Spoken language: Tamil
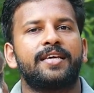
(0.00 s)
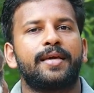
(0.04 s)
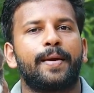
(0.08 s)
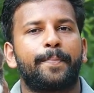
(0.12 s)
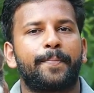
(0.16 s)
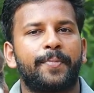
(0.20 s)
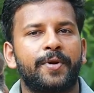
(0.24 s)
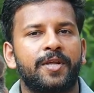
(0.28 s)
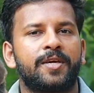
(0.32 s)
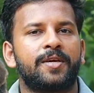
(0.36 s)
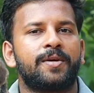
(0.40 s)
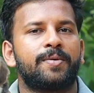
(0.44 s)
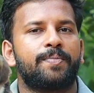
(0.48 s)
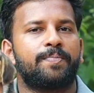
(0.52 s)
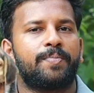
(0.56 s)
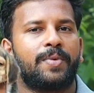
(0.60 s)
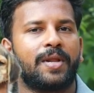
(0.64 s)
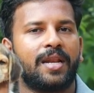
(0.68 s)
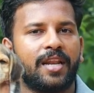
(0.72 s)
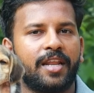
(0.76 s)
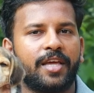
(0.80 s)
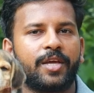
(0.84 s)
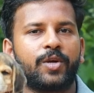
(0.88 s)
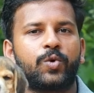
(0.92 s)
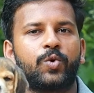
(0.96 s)
எப்படி
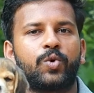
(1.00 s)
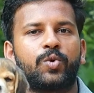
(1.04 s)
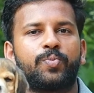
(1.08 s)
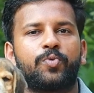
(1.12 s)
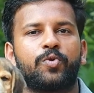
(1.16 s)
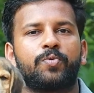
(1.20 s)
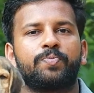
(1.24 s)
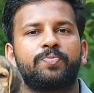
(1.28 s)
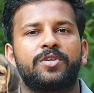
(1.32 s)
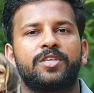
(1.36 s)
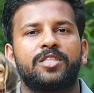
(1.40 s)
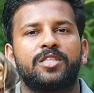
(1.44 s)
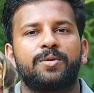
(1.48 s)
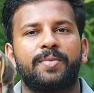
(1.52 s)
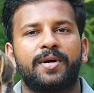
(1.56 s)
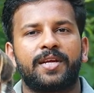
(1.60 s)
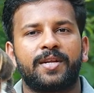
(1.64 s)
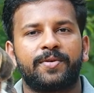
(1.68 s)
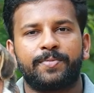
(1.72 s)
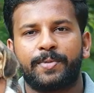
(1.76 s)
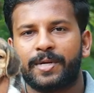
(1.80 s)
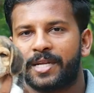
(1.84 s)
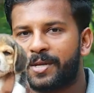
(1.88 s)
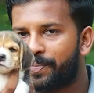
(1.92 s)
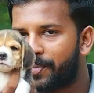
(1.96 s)
பில்லிங் கொடுப்போம் இந்த
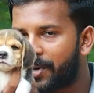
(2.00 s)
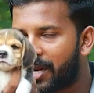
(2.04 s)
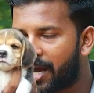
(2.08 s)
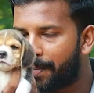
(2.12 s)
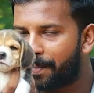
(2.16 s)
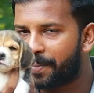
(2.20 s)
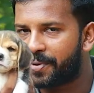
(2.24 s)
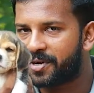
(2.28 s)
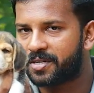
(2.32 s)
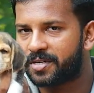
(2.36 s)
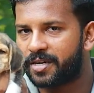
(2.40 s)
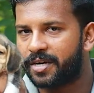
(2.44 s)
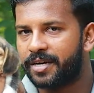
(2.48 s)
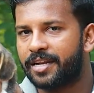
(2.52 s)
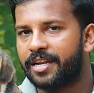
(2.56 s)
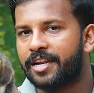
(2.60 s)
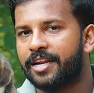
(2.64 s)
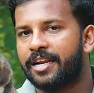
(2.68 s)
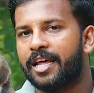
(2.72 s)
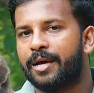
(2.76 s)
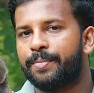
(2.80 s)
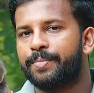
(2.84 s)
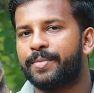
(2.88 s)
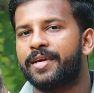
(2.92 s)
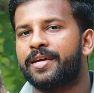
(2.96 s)
மாதிரி பட்ட ப்ராப்பர் ஷெடியூல்
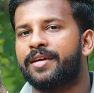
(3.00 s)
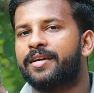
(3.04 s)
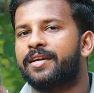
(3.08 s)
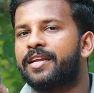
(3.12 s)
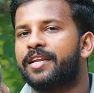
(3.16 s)
எல்லாமே